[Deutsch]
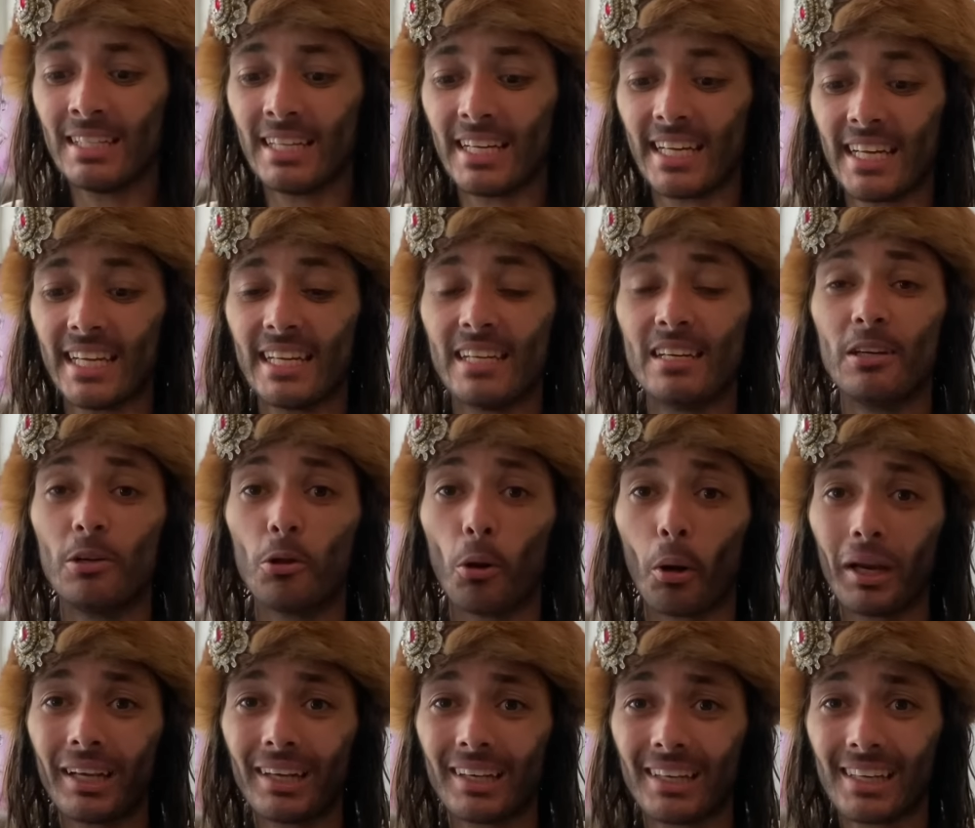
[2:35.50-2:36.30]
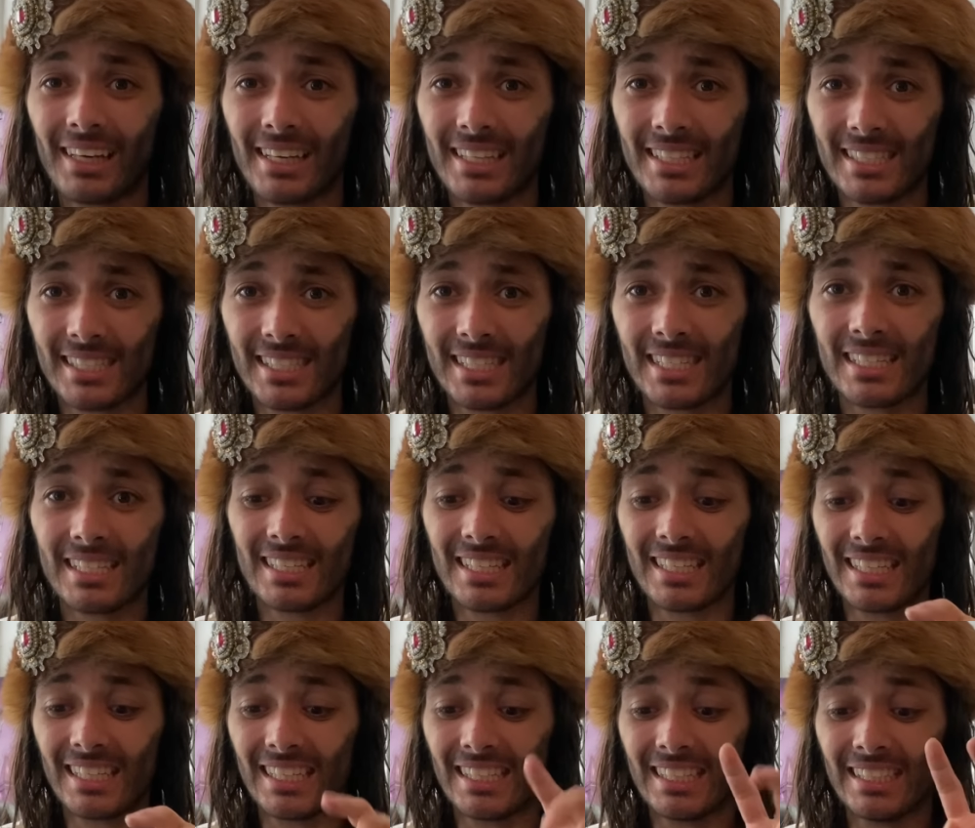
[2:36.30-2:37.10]
In Deutschland sind
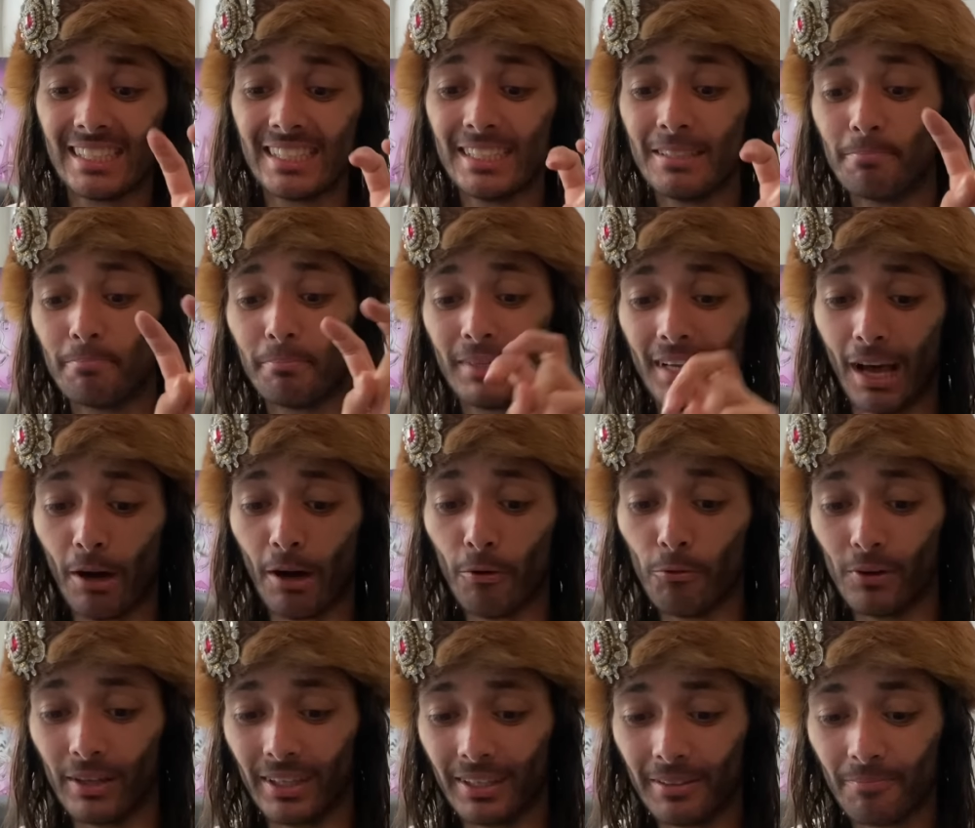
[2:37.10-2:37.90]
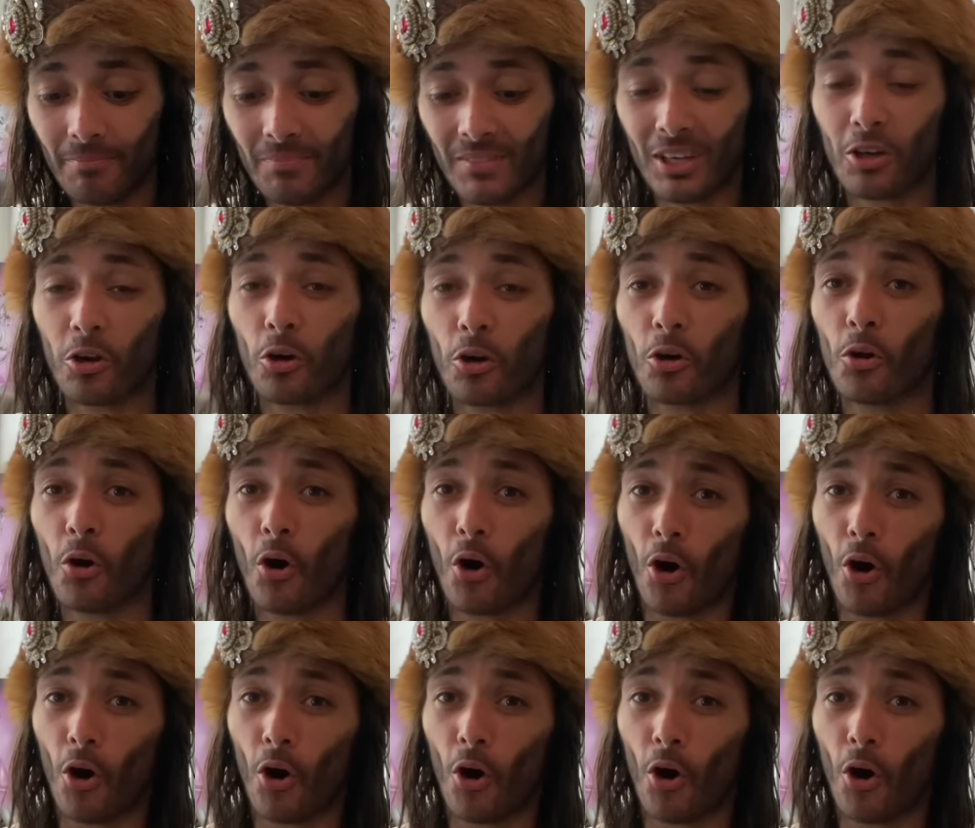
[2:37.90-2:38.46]
die Blauen schon